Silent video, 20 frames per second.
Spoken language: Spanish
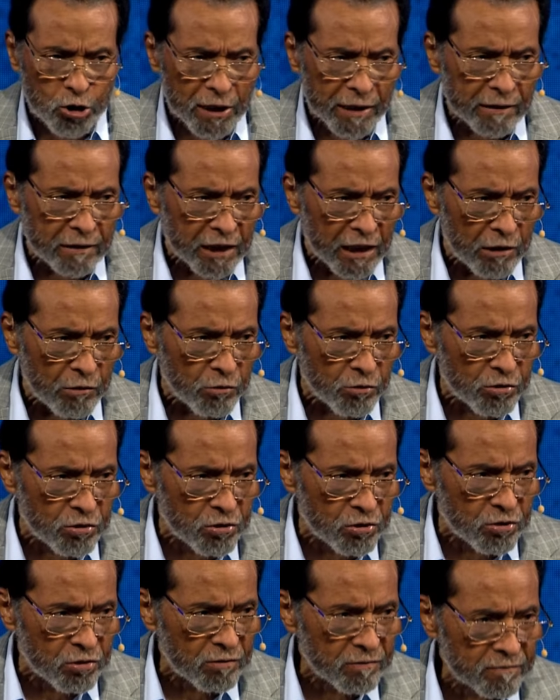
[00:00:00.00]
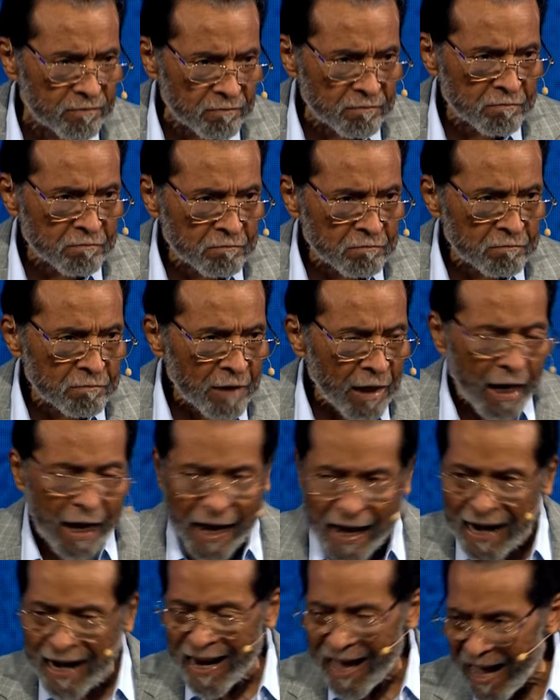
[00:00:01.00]
sentidos.
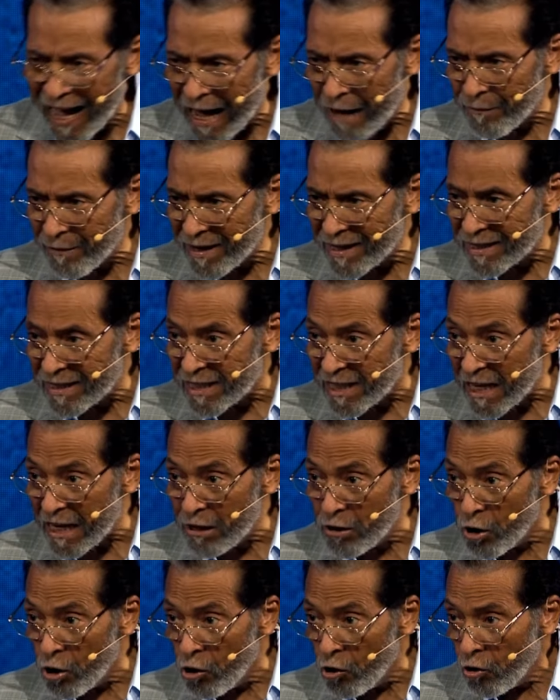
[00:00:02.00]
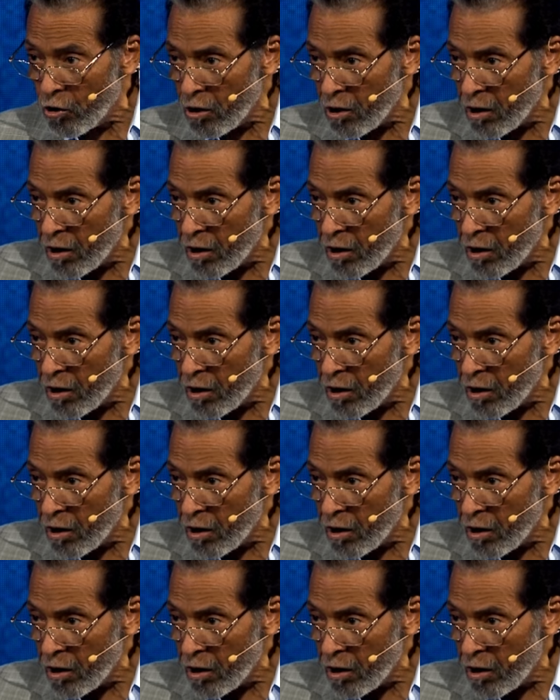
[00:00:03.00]
Él ha vencido